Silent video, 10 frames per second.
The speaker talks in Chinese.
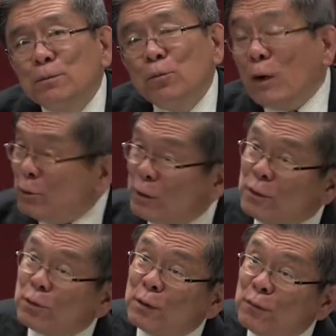完
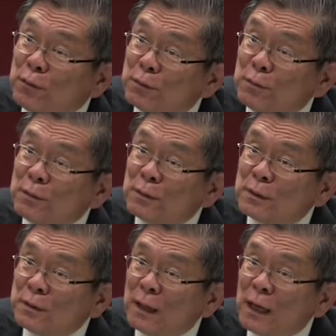全顺服
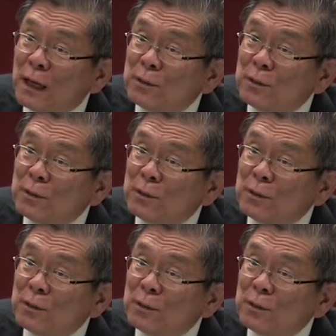啊，